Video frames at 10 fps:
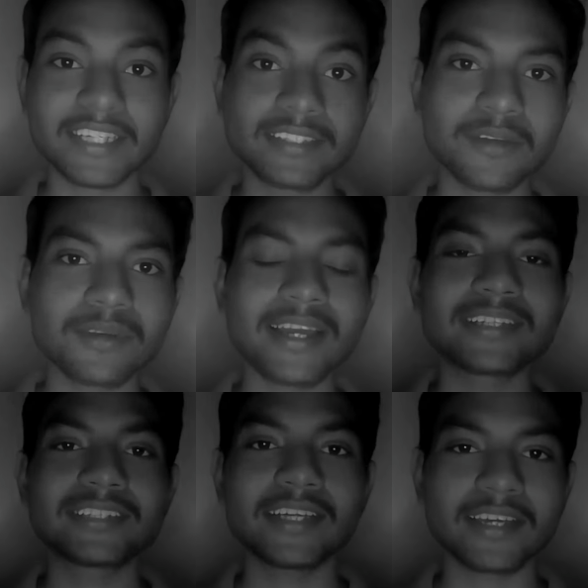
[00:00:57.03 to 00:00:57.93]
जैसे कि उनका
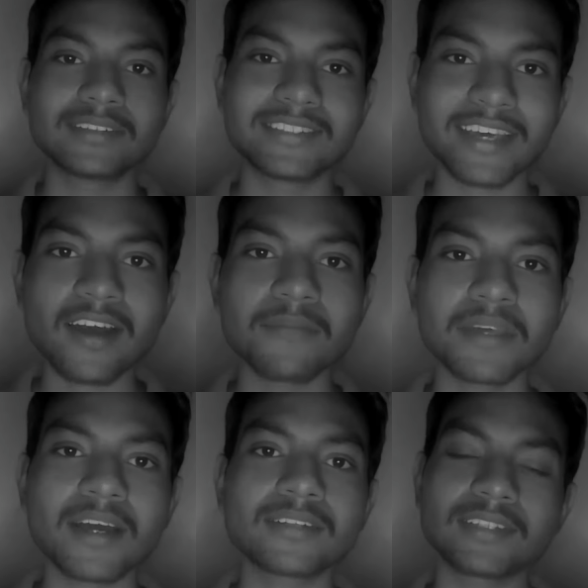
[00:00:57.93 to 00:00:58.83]
एक शेर है जहरा
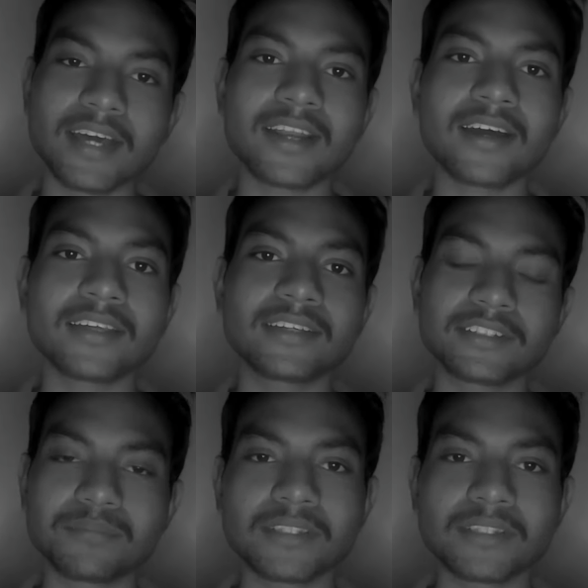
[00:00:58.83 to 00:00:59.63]
मेरा सितारा ये